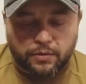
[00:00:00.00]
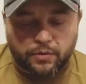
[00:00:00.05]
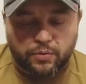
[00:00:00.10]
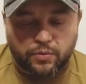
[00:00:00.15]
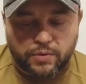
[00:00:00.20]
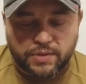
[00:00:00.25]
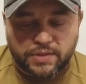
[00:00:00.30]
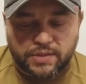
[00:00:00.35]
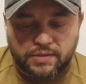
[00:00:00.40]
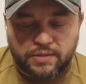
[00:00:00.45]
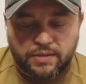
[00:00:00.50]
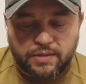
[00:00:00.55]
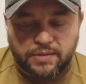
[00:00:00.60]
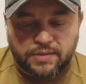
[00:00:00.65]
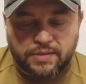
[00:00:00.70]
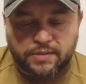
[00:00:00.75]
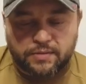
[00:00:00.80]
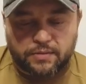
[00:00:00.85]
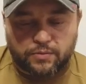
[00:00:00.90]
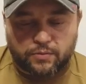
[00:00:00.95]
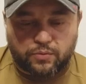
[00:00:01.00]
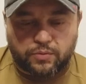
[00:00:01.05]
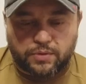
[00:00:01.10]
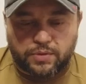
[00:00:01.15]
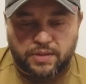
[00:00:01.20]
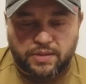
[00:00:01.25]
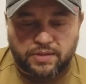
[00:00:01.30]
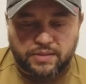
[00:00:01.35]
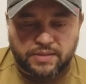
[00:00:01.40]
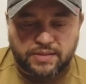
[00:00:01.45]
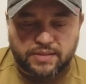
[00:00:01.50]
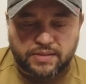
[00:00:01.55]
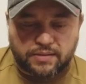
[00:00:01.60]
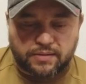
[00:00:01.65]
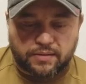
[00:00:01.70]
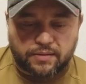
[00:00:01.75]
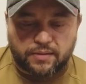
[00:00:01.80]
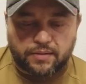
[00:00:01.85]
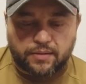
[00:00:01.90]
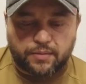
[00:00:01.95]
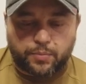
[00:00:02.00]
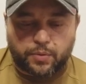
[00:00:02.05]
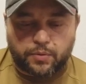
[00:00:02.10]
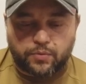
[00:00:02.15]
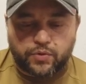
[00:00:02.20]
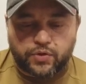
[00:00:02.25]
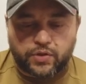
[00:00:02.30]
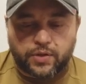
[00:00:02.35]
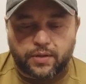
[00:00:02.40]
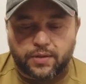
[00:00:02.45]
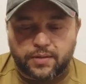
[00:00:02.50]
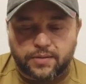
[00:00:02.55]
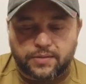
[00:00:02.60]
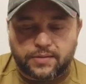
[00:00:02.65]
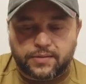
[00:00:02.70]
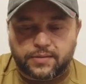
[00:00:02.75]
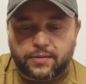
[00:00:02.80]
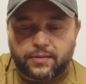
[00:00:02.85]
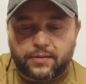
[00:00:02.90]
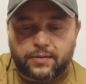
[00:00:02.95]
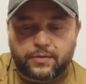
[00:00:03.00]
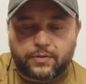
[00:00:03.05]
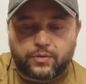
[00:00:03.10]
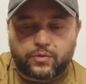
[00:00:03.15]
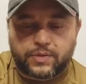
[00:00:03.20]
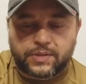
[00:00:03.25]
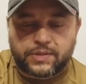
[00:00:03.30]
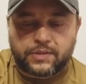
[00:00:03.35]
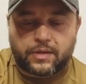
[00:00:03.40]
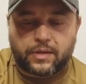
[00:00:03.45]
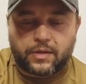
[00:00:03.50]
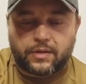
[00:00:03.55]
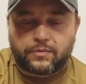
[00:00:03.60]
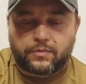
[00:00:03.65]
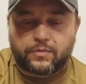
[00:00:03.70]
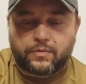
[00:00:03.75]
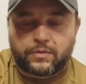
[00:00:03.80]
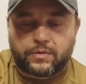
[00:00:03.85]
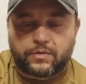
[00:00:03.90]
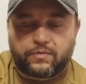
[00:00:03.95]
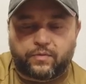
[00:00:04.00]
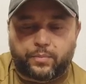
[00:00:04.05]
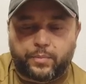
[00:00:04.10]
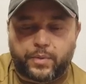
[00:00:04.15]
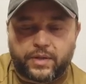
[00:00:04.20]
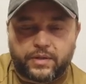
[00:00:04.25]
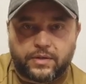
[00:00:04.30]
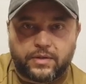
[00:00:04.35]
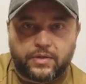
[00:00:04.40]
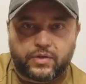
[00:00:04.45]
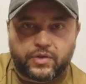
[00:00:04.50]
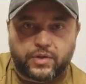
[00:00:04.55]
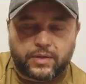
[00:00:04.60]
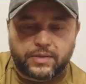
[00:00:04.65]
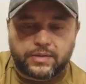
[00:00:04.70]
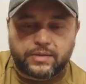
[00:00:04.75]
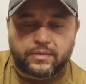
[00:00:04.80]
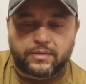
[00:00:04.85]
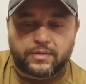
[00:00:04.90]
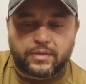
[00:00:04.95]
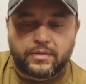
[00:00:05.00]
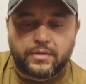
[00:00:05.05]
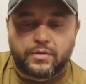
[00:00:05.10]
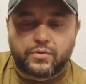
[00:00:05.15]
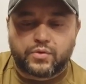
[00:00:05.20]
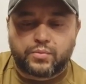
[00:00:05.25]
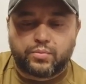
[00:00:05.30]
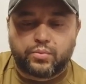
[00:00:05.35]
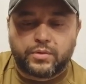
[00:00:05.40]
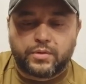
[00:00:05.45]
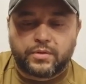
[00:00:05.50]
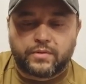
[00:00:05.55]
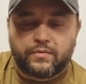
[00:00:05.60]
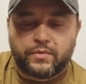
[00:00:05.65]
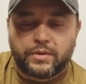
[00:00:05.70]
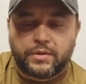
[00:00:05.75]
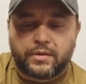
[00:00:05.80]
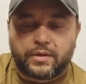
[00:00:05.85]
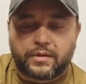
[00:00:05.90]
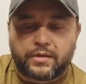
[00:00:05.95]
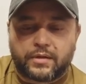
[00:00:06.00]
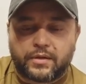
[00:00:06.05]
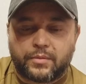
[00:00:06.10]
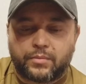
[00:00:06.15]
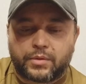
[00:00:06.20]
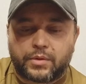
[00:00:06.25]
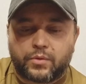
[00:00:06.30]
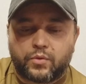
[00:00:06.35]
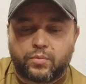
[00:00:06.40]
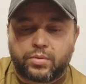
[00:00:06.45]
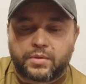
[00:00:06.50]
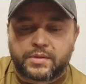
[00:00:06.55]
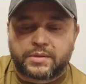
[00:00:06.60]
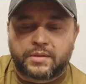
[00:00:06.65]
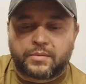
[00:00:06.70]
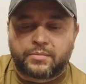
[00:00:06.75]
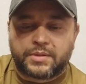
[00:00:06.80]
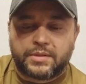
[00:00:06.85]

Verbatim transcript: Но здесь у нас э, получается ставится, кто знает, вот в передней части, надеюсь, будет видно каким-то образом.